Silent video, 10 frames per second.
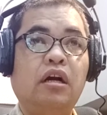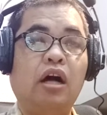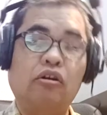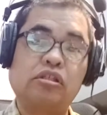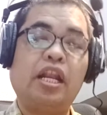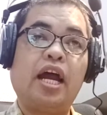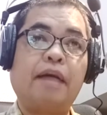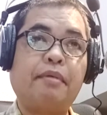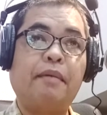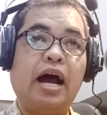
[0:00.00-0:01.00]
o sana
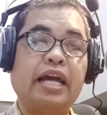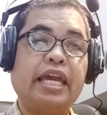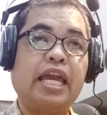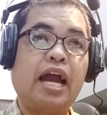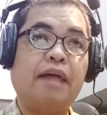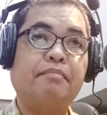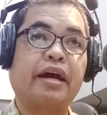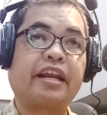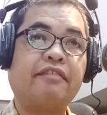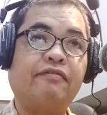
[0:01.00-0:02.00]
ka pa maagi nga
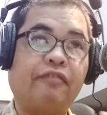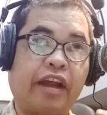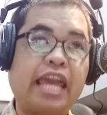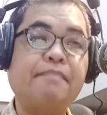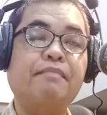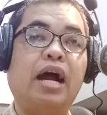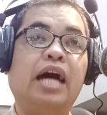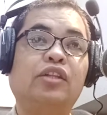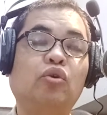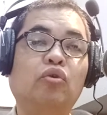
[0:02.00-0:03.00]
ma-reframe
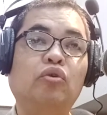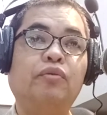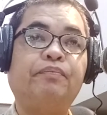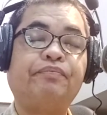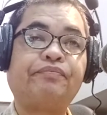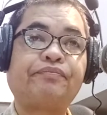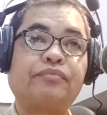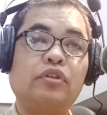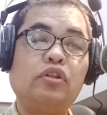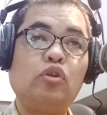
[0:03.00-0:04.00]
mga tong
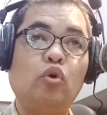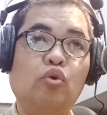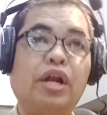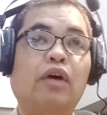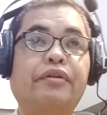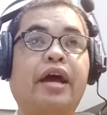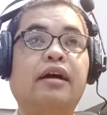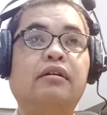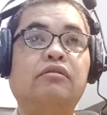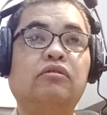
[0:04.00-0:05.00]
una-una
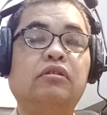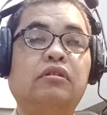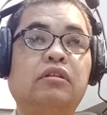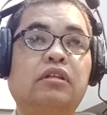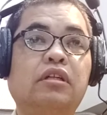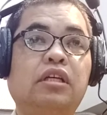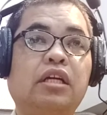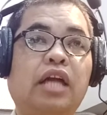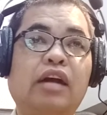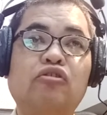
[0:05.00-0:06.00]
no
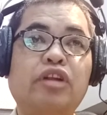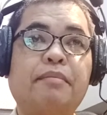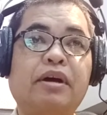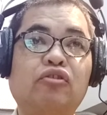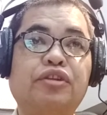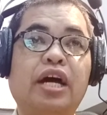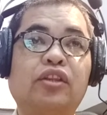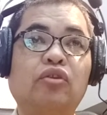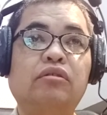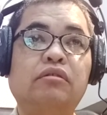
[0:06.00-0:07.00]
kaya una manggod
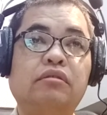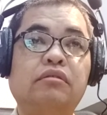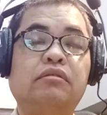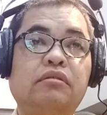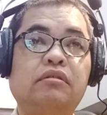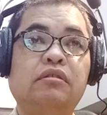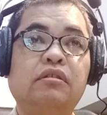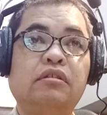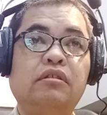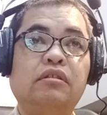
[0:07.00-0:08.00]
natong
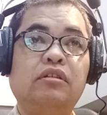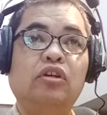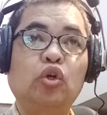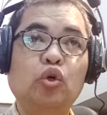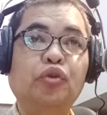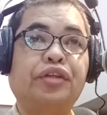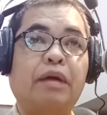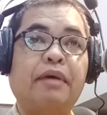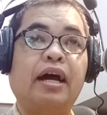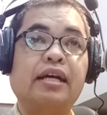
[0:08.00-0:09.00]
kontra
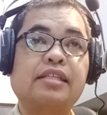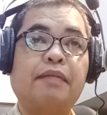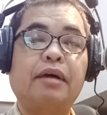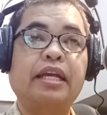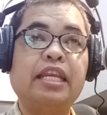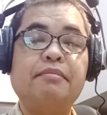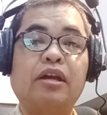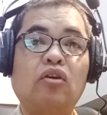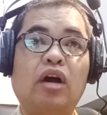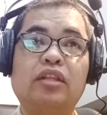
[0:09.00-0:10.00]
mga kasama kini
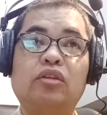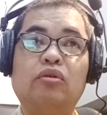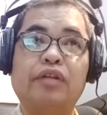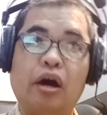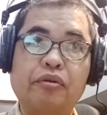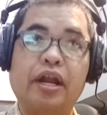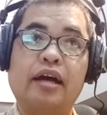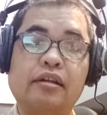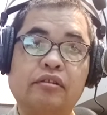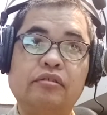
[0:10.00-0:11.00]
mangyong atong hunahuna
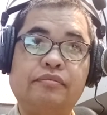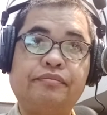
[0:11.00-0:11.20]
no